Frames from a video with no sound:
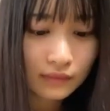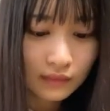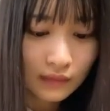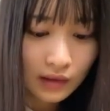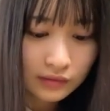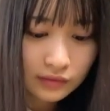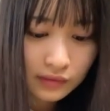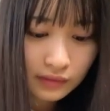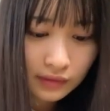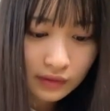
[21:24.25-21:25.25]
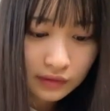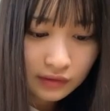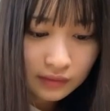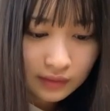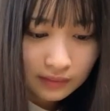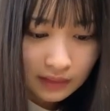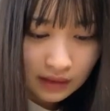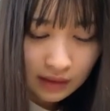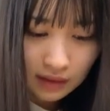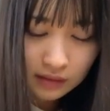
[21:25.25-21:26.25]
ね、布団にくるまり
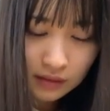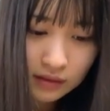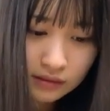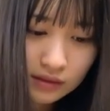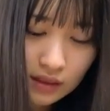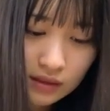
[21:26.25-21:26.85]
たくなる季節